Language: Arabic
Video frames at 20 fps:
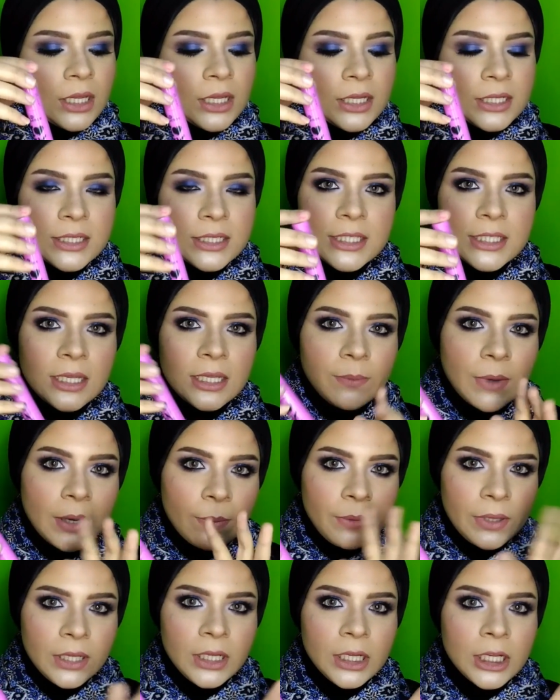آه، دي
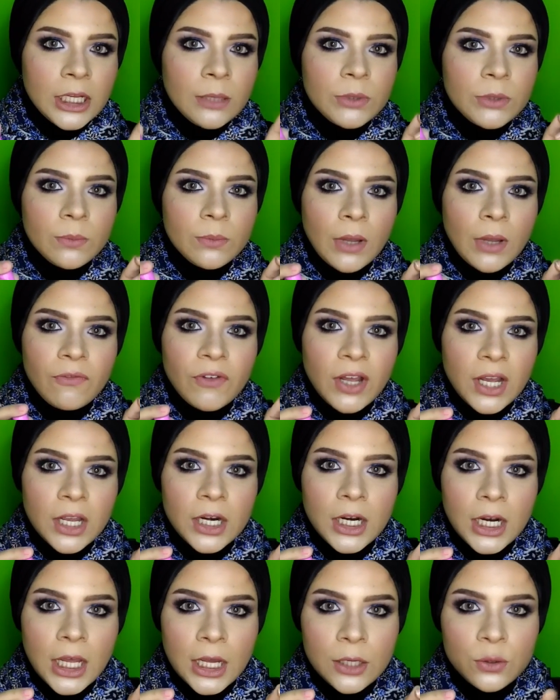ب 40 جنيه بتتباع في
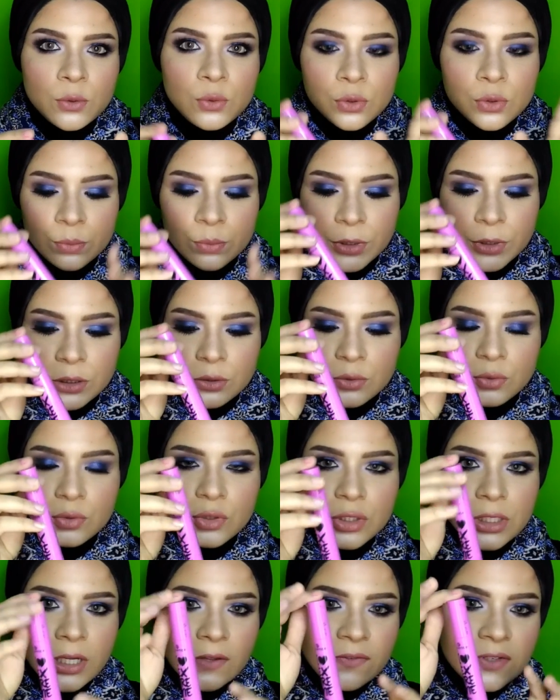اخر العنقود
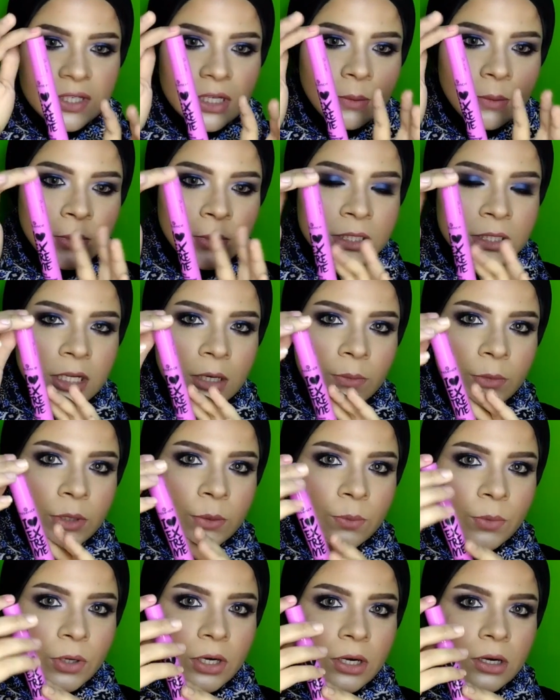برضو نفس المنظر
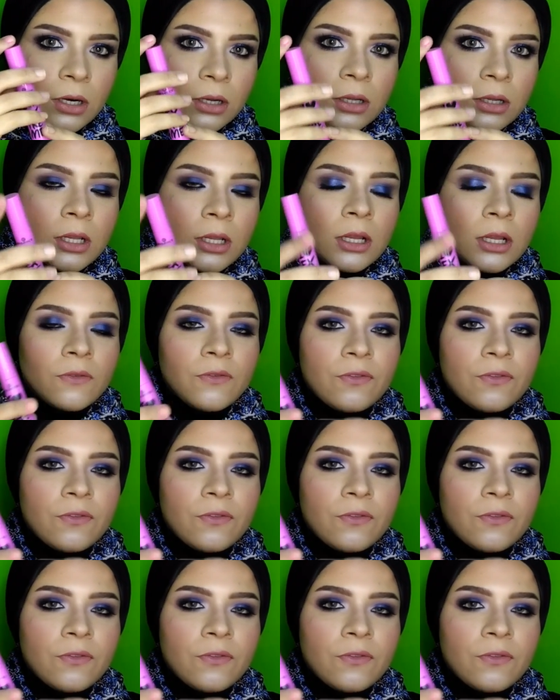من بره